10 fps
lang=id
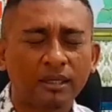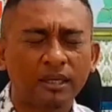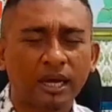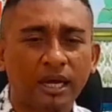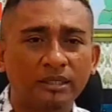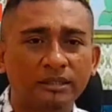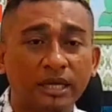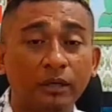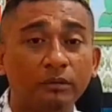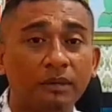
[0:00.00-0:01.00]
dan
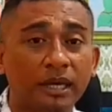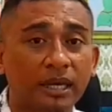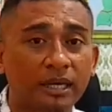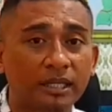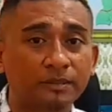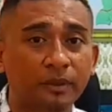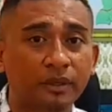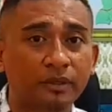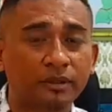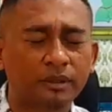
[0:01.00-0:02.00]
selalu memberikan
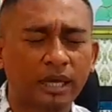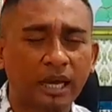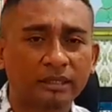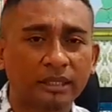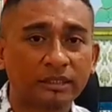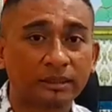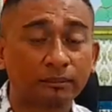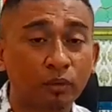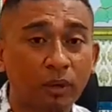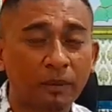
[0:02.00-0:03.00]
respon atas
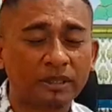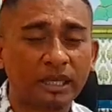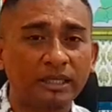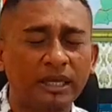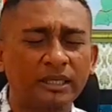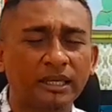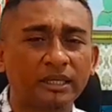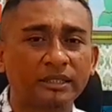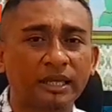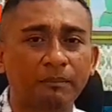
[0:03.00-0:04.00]
semua pertanyaan yang
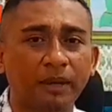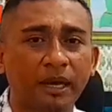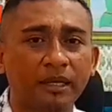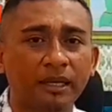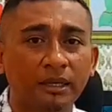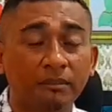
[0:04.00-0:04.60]
kita sampaikan,